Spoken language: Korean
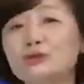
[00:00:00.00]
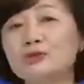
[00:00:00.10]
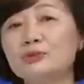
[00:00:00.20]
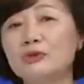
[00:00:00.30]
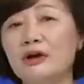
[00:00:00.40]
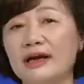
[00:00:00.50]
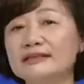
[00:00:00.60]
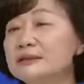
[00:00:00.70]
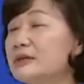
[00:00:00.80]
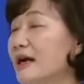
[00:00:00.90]
조금 더
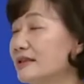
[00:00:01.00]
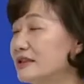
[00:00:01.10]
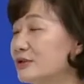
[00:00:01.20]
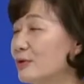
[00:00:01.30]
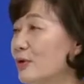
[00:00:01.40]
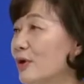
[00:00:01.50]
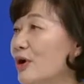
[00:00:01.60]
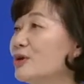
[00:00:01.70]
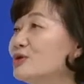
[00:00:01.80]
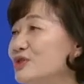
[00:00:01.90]
관심을 가지시고
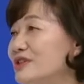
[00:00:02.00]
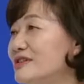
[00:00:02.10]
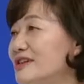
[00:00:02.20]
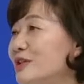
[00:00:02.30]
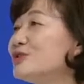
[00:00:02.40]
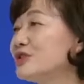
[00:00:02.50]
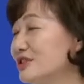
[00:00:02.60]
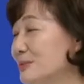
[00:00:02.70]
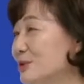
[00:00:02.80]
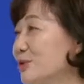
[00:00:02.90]
주의를 해
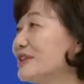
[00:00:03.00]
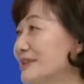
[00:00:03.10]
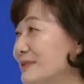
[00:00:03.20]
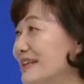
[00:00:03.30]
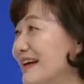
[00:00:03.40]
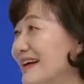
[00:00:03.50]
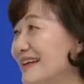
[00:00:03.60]
주셨으면 좋겠습니다.